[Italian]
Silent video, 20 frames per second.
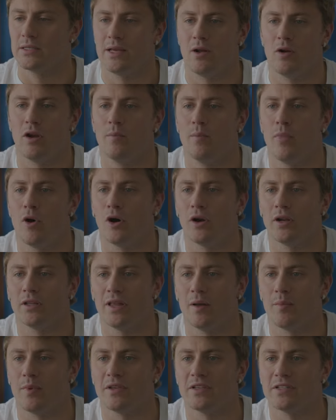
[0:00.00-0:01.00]
sarà
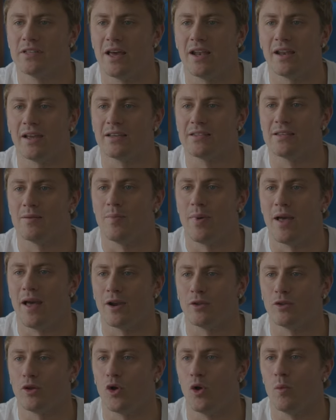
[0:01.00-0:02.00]
un'ipocrita pensare che se
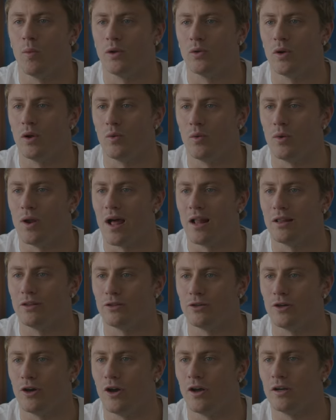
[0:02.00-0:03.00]
perdo è colpa di qualcun
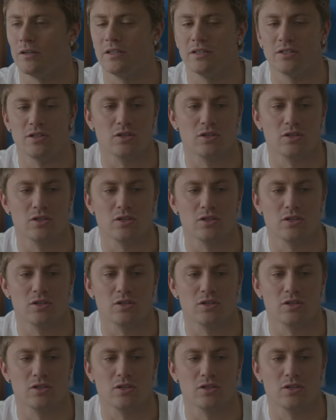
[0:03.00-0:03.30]
altro, no? Nel